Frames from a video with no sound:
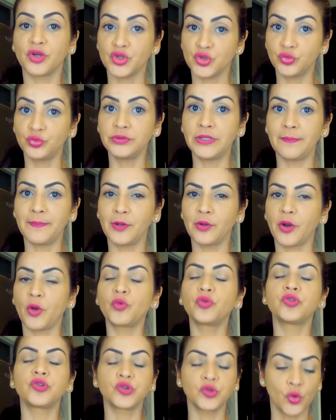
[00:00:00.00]
ajuda a melhorar
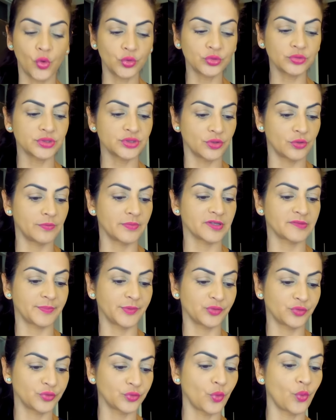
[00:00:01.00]
o sono de algumas
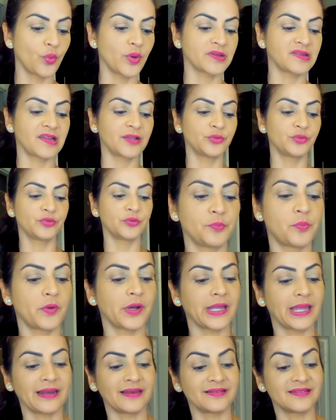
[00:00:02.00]
pessoas, reduz um
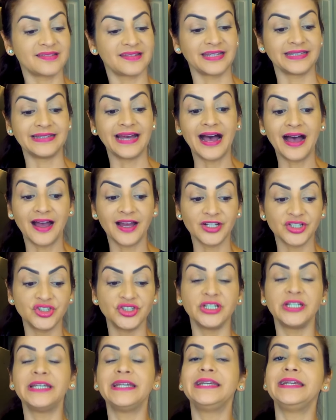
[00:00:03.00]
pouco aquela
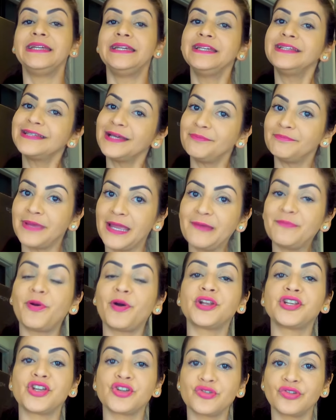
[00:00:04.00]
ansiedade e também
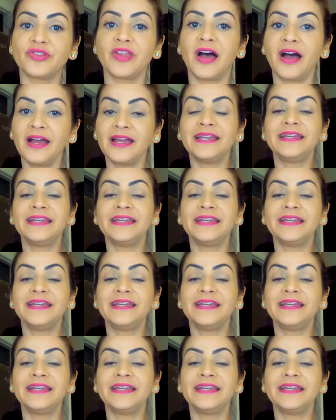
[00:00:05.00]
pode ajudar